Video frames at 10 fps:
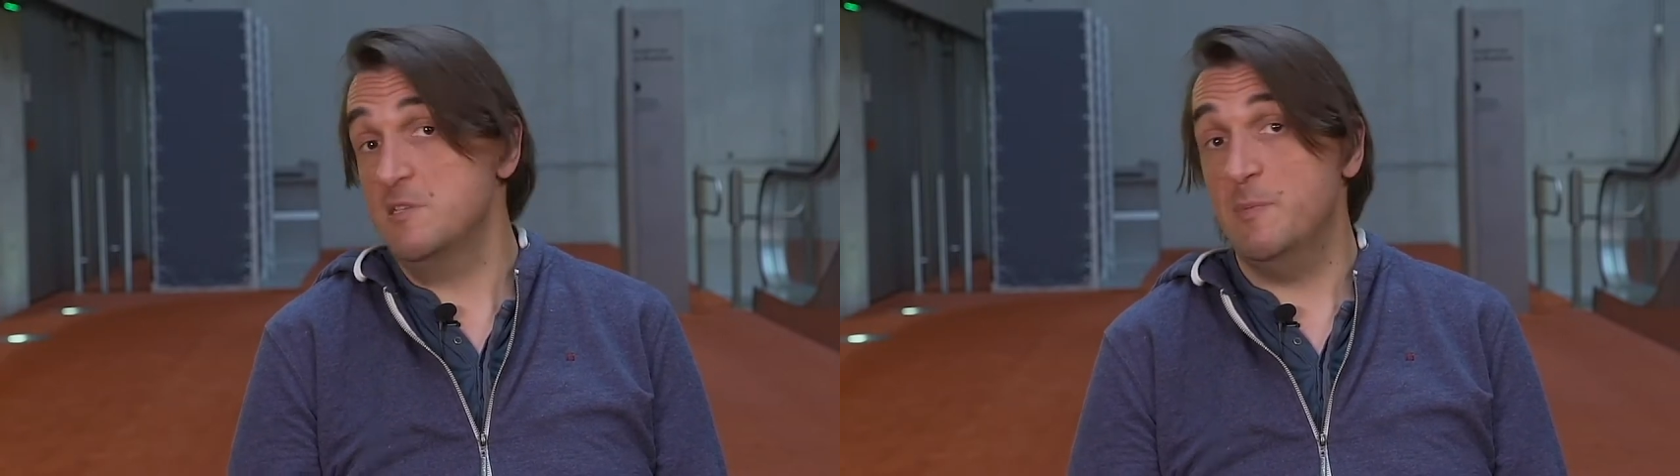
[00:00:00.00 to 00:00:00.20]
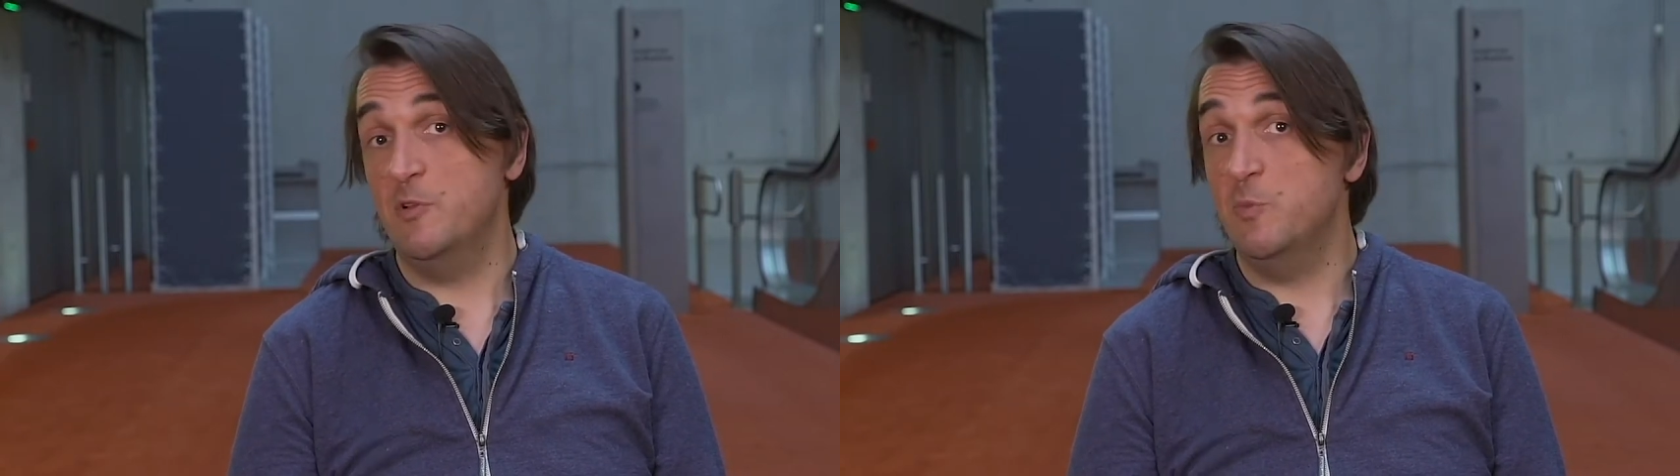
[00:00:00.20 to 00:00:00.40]

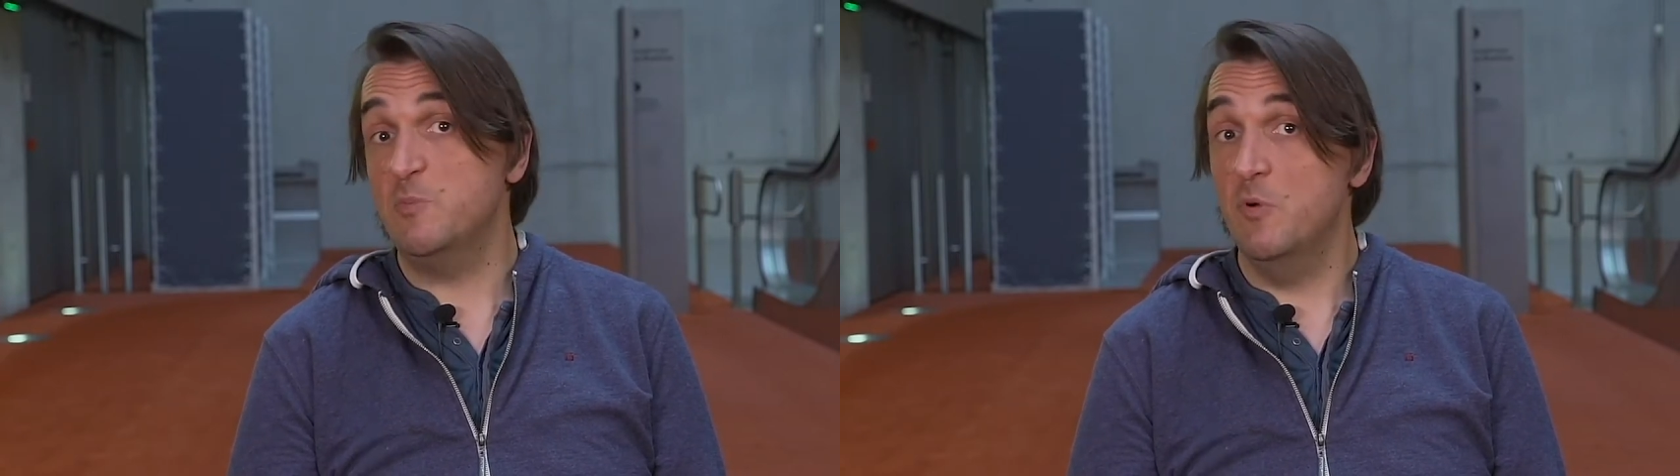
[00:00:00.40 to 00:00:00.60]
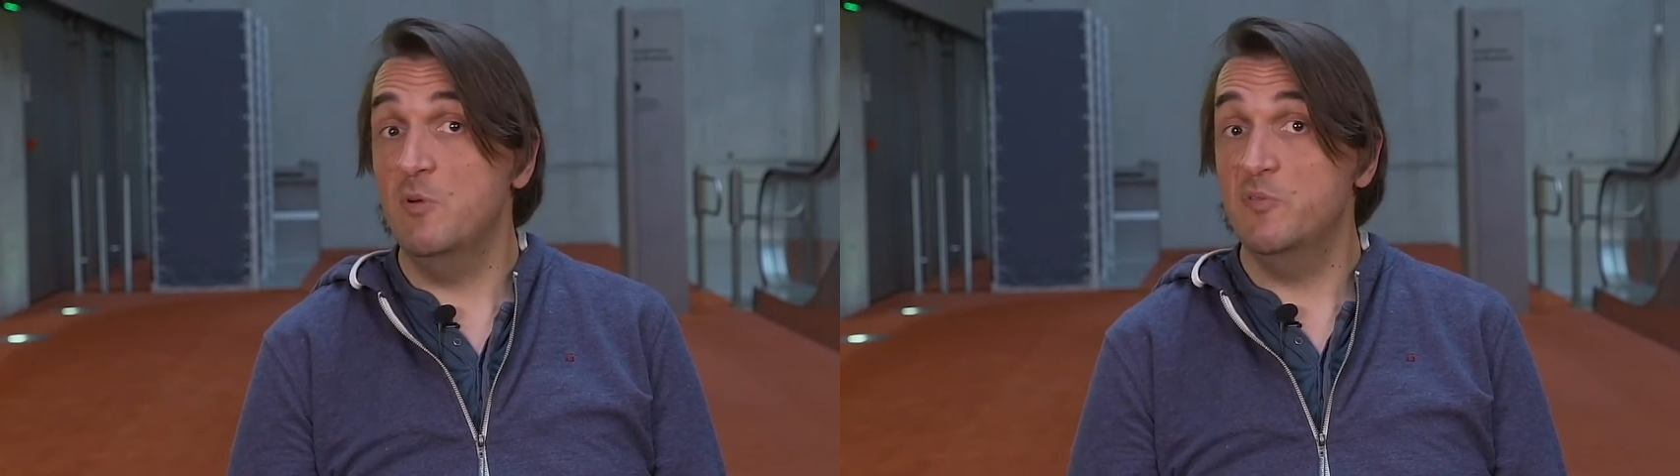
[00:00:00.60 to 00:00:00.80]
s'appelle tout
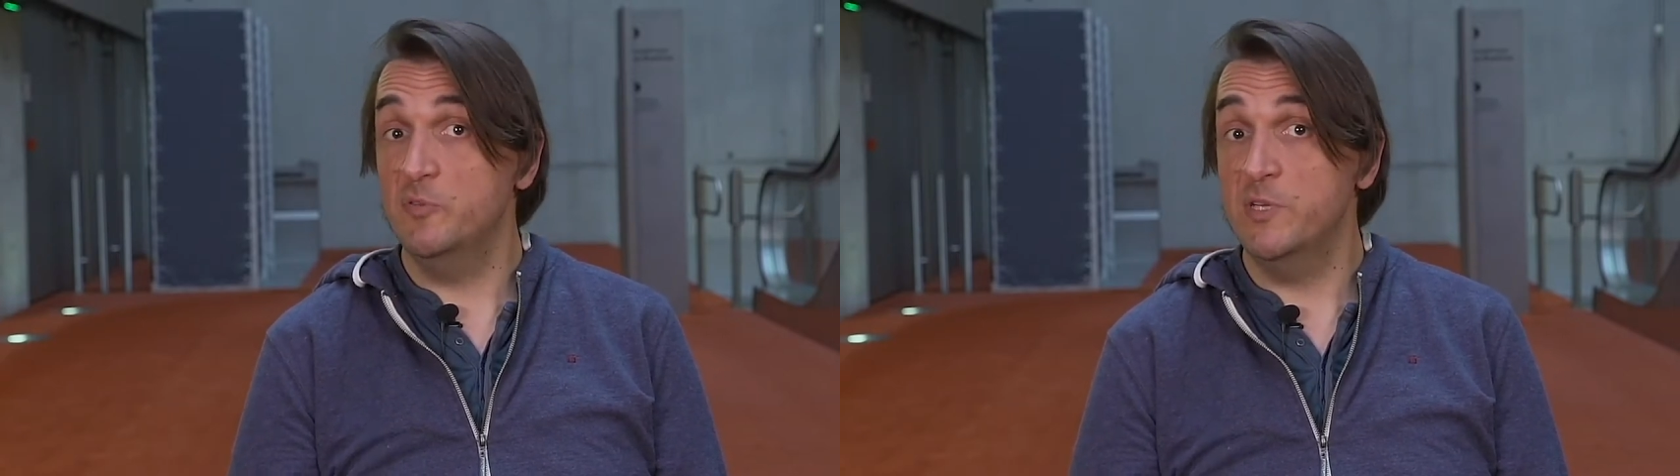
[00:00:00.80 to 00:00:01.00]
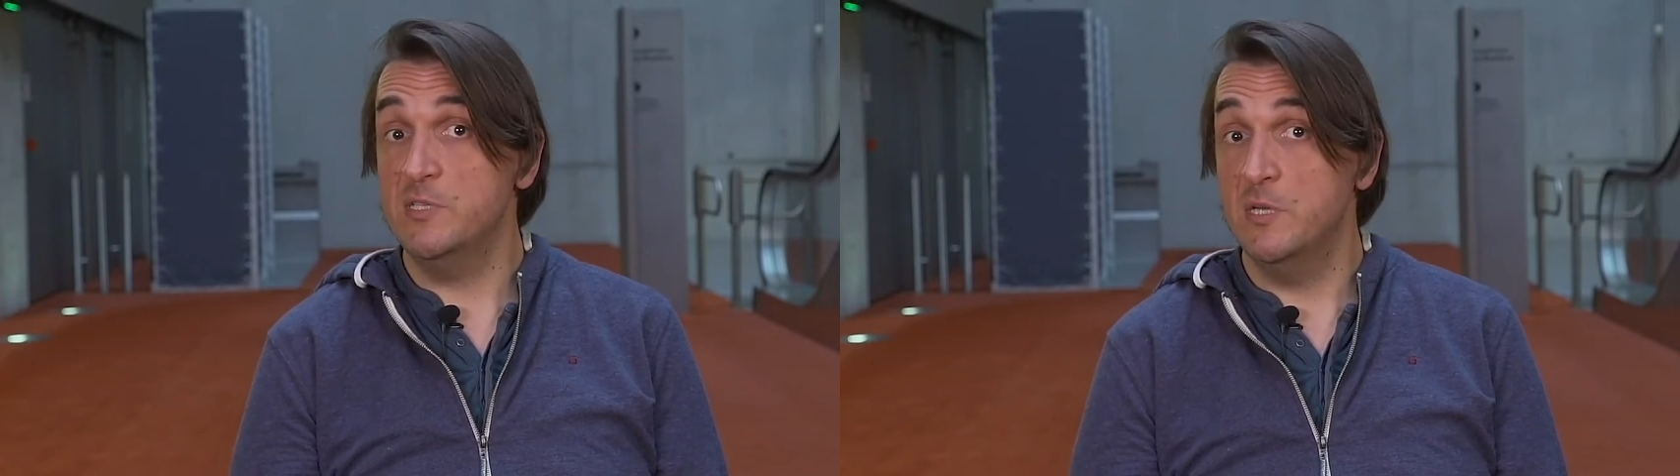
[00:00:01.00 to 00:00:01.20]
bêtement
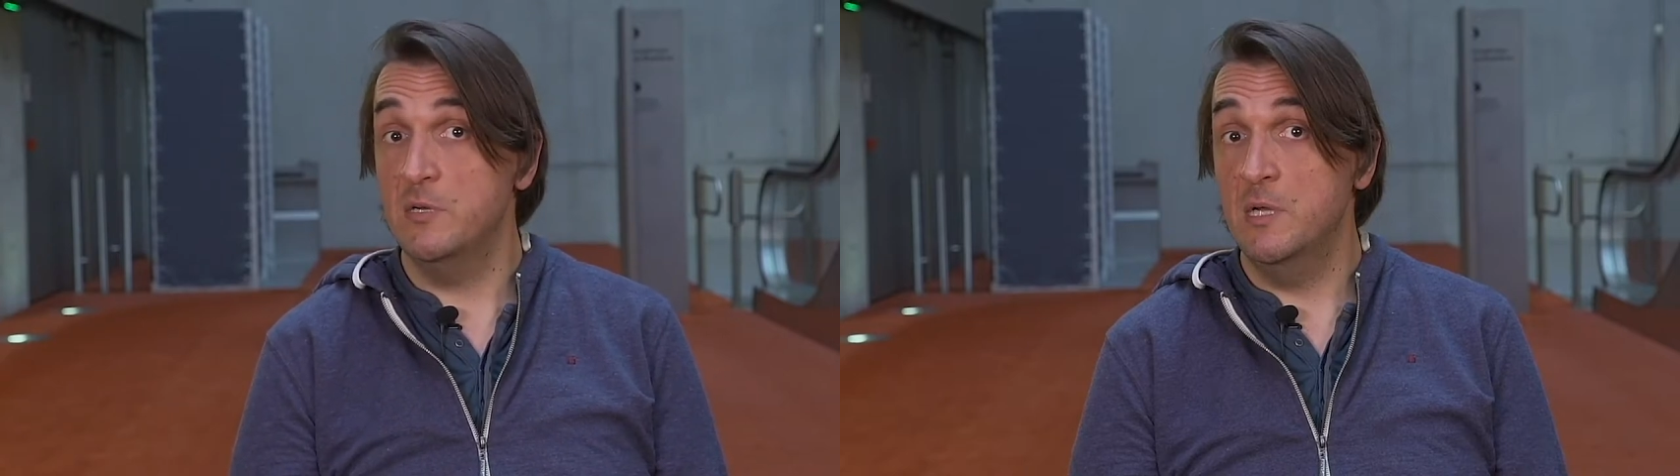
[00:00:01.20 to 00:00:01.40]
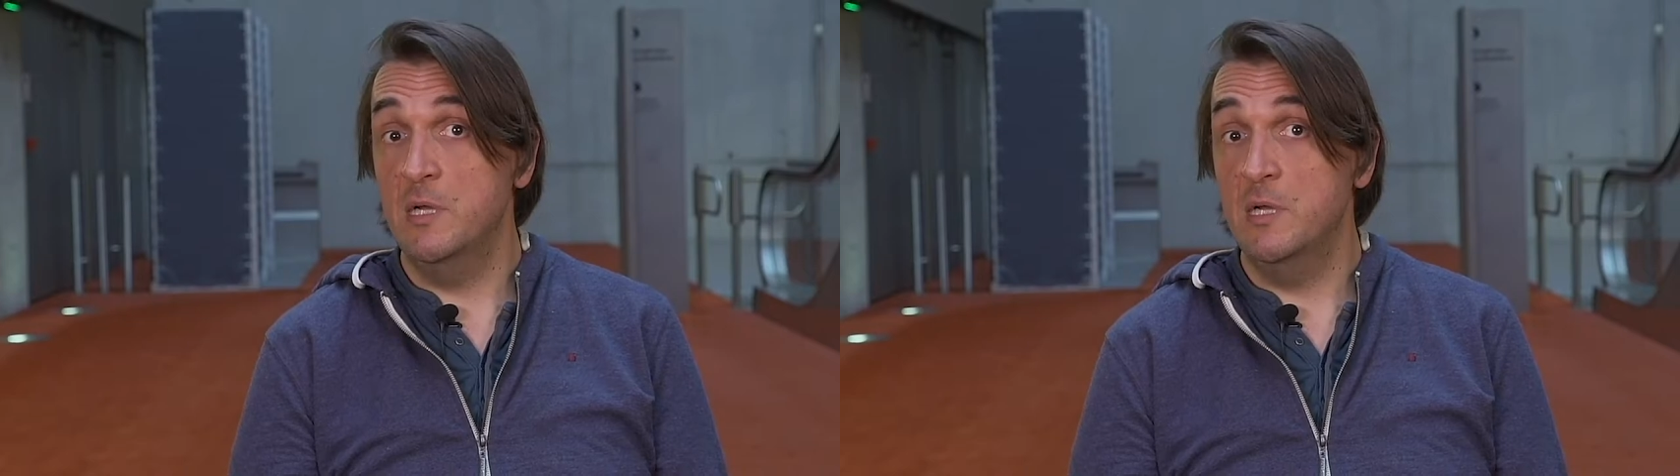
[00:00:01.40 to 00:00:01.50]
Fantasia.